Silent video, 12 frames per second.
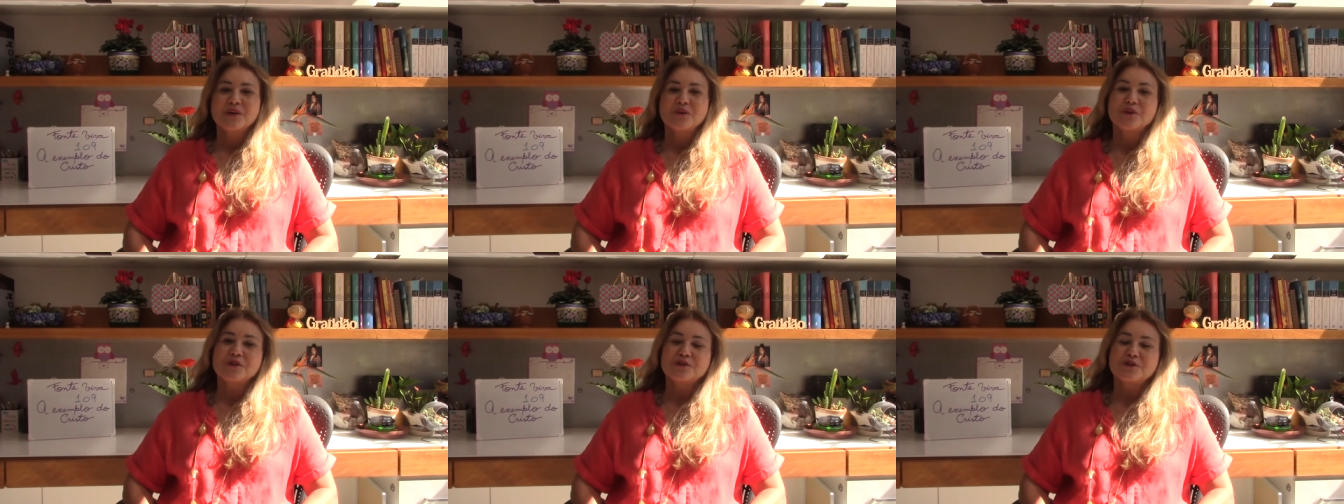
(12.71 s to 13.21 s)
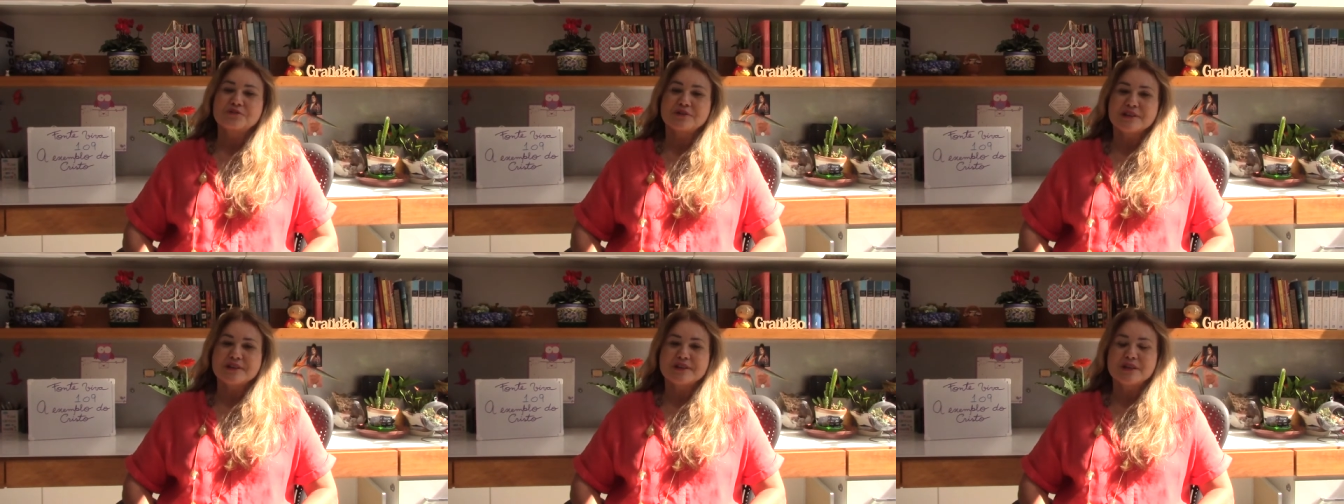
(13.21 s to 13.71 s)
onde
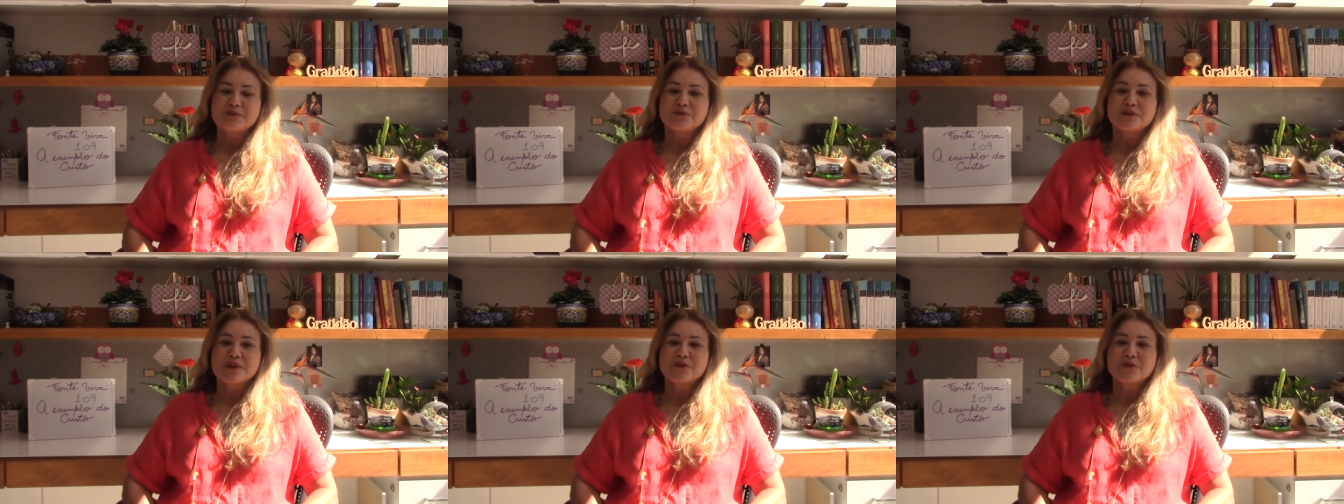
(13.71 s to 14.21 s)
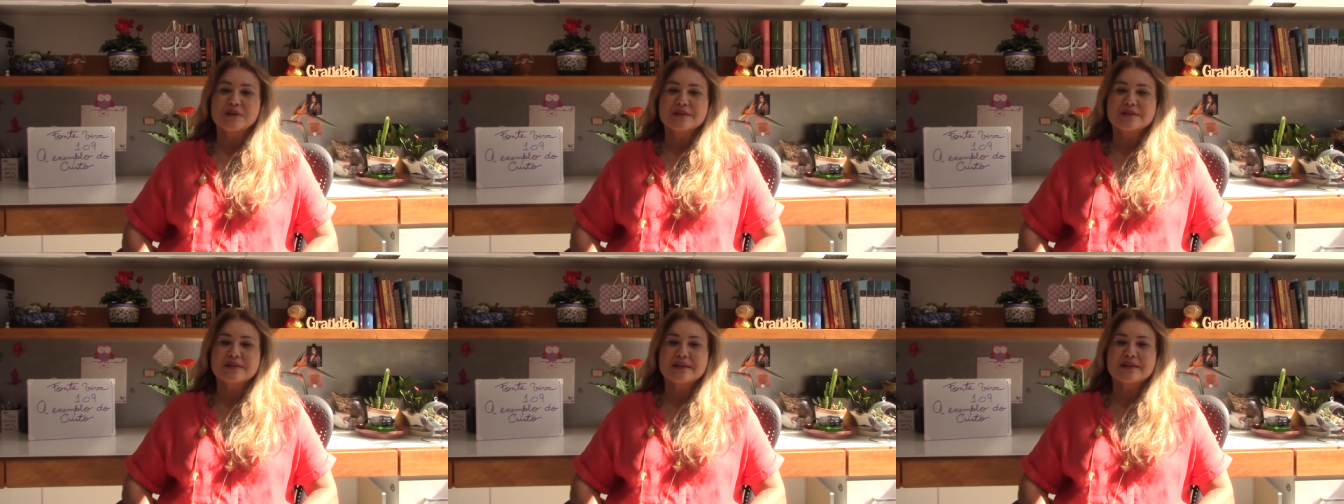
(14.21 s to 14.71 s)
fazemos a
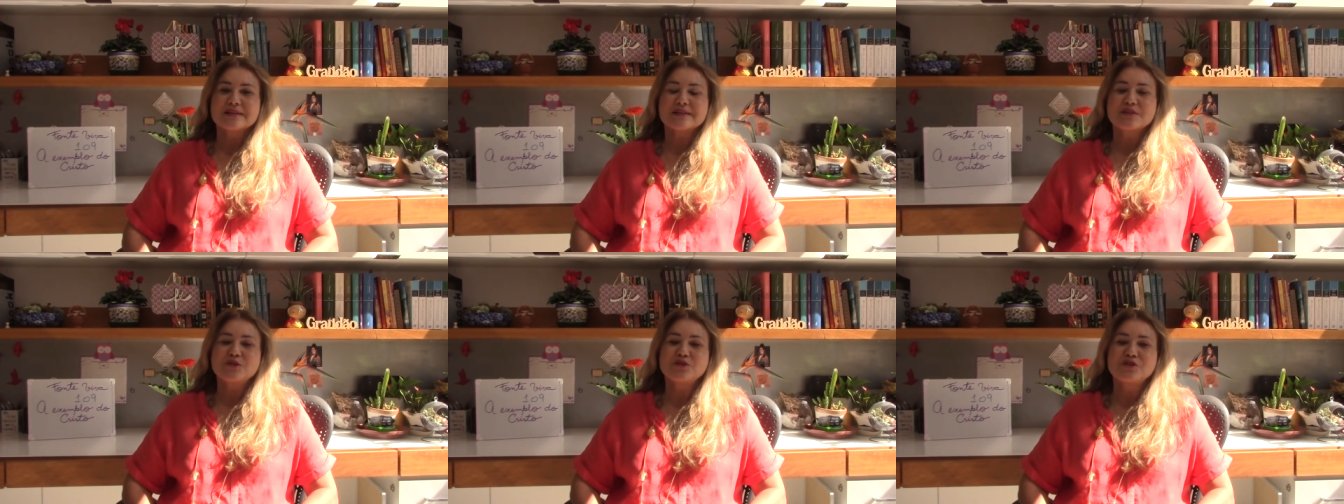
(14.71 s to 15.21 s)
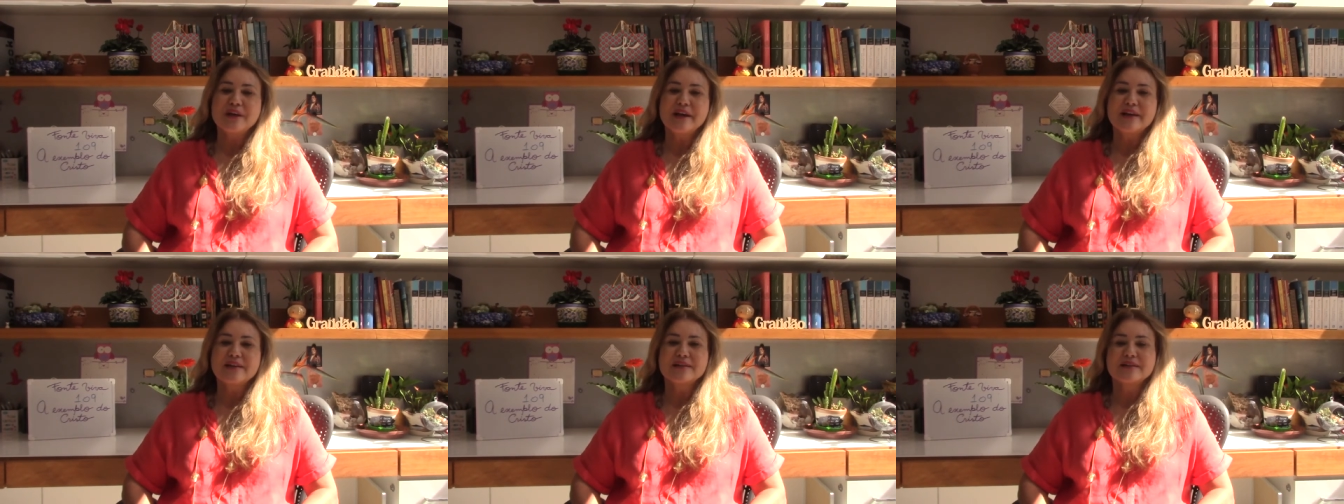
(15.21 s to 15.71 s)
nossa
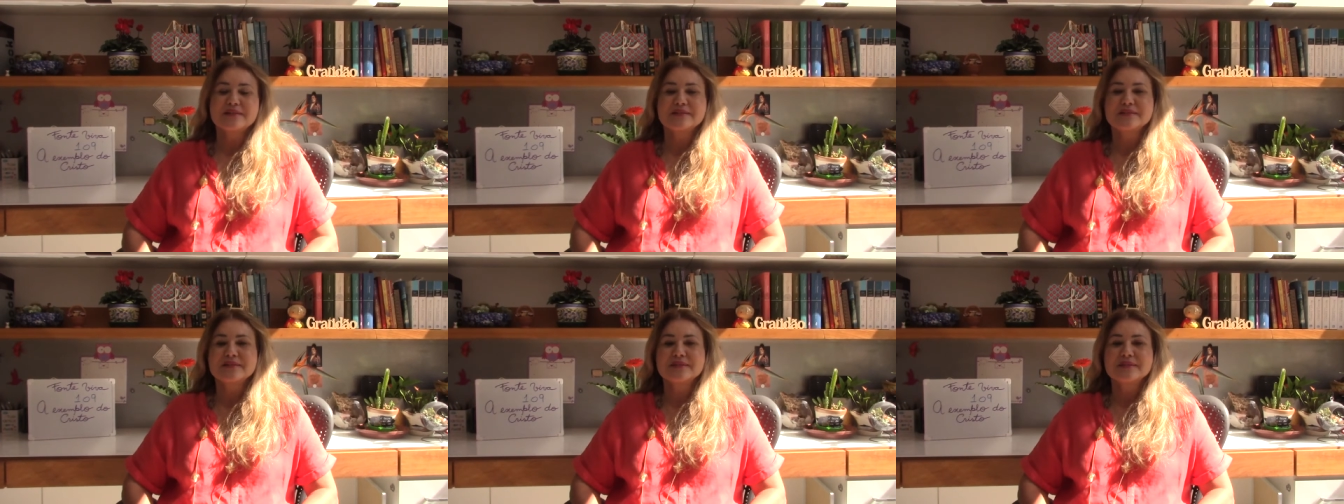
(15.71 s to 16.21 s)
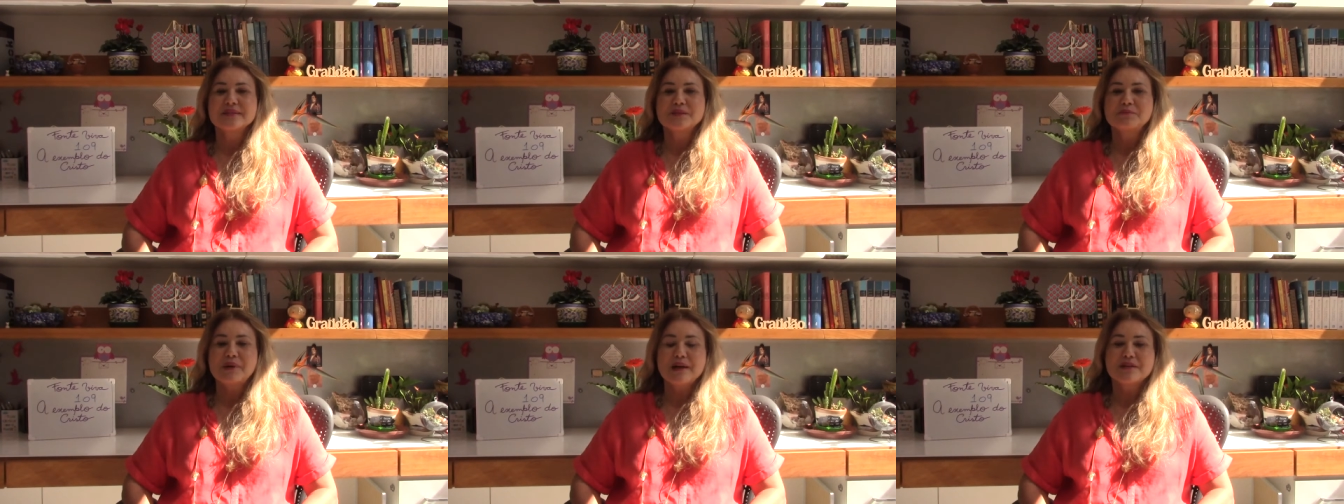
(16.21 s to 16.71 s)
singela
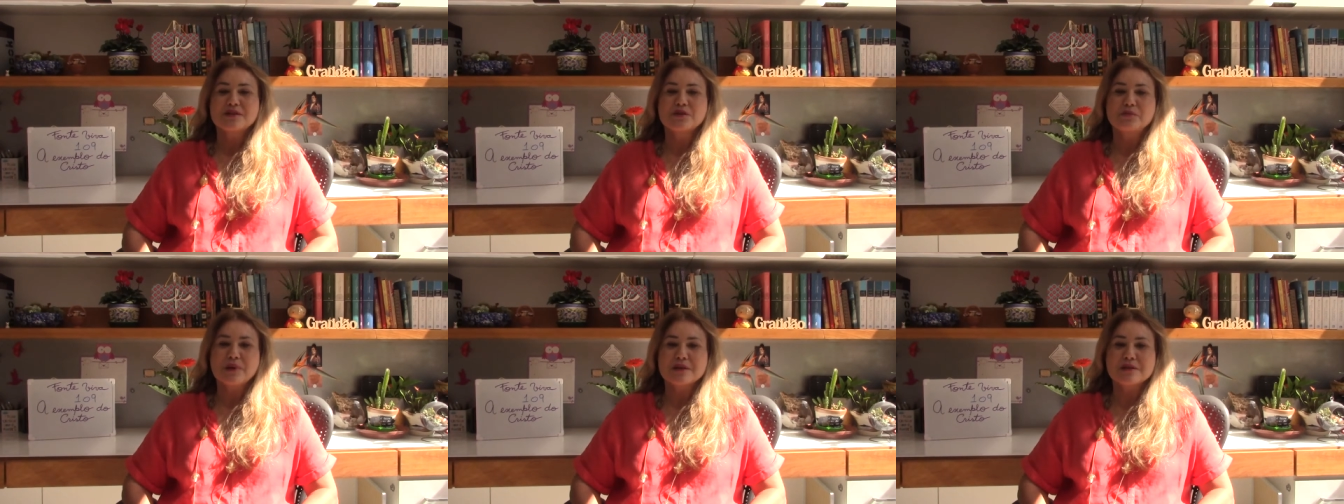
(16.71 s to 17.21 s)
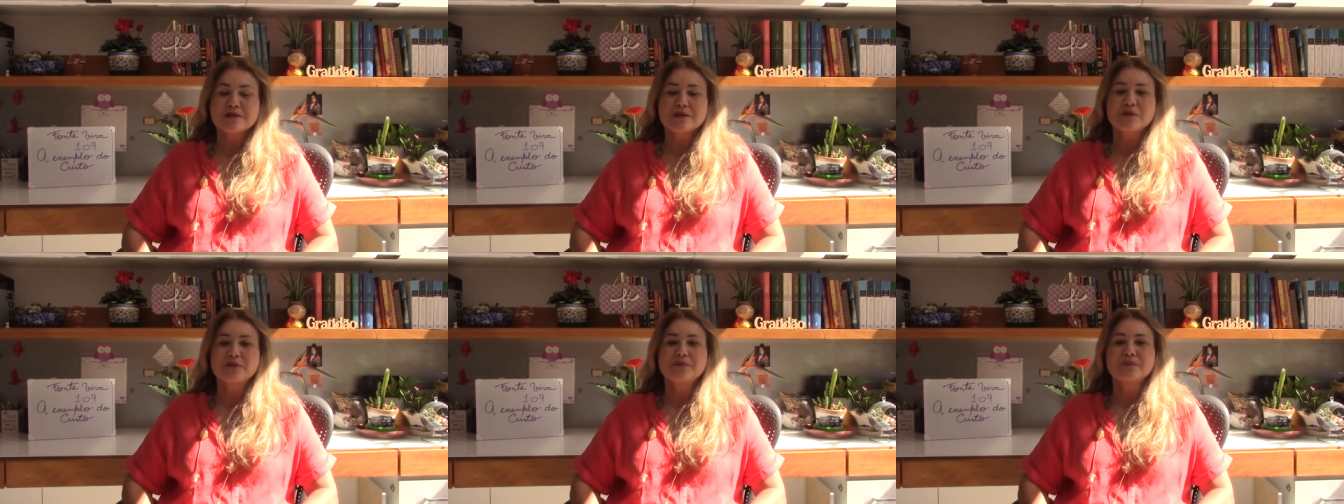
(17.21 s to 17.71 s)

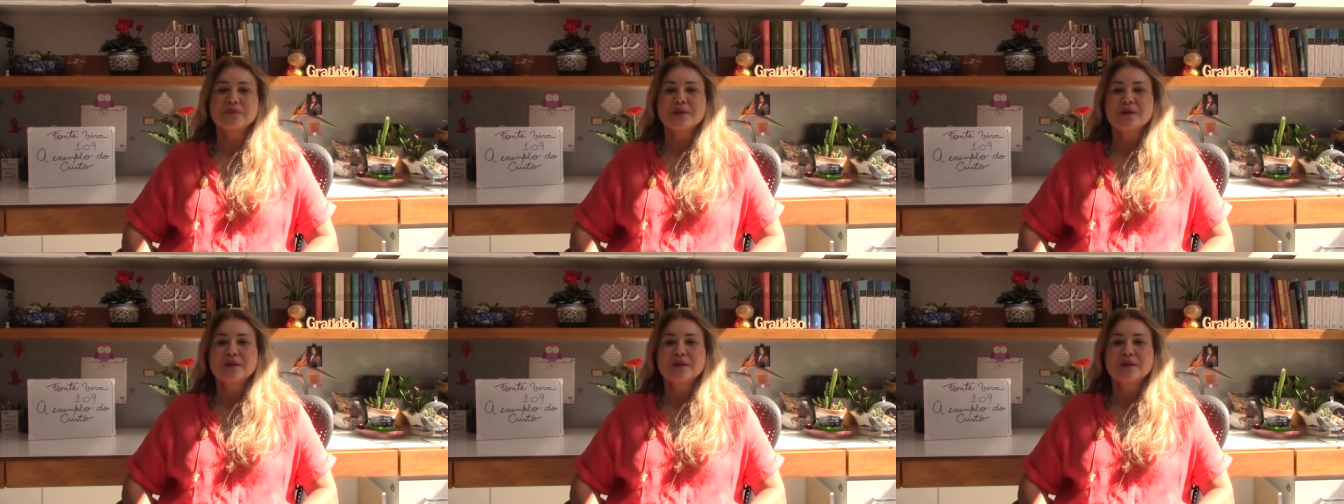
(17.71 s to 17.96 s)
participação